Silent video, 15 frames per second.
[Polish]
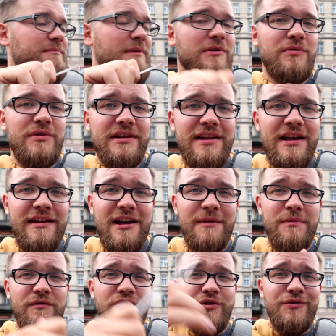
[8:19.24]
Smakuje tak,
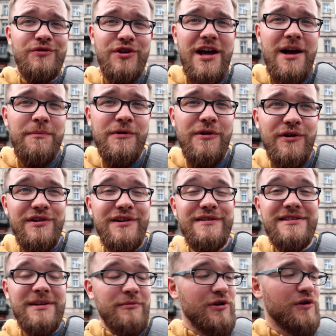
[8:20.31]
jakby wziąć jabłko i
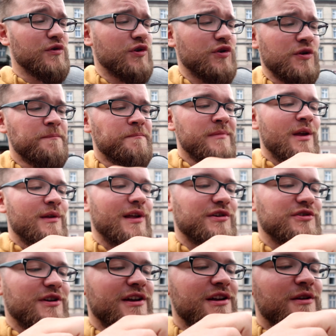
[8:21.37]
je zamrozić. Także